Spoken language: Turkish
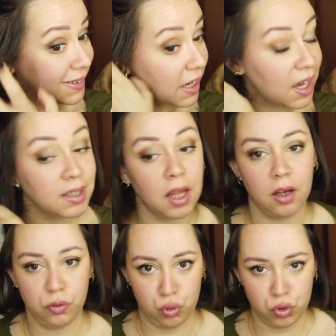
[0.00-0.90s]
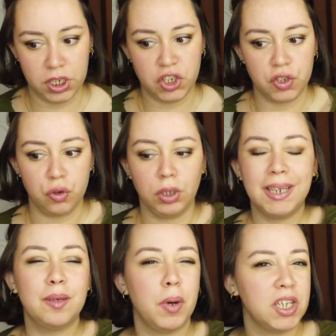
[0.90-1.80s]
Tarakla
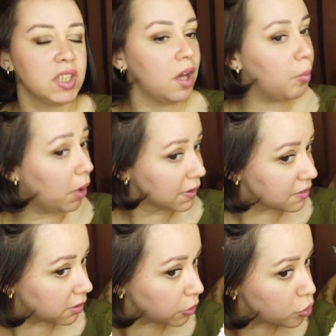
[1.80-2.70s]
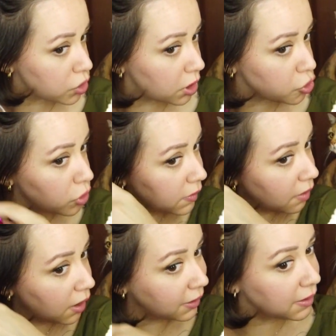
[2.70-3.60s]
düzleştiriyorlar ki bence daha mantıklı. O yüzden şöyle
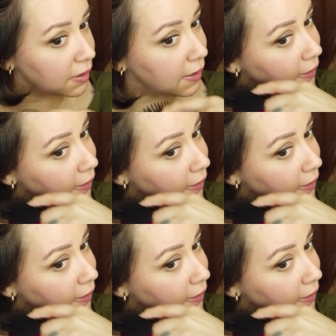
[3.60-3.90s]
tarakla da